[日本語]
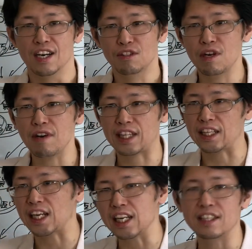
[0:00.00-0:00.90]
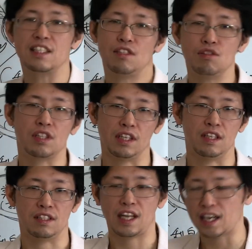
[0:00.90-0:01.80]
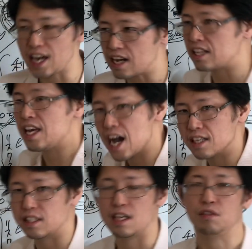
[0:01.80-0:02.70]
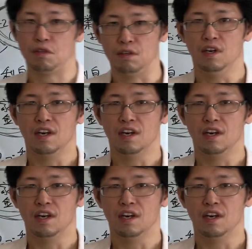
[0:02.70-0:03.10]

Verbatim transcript: それは戦って死ぬんじゃないです。竹槍でややじゃないんですよ。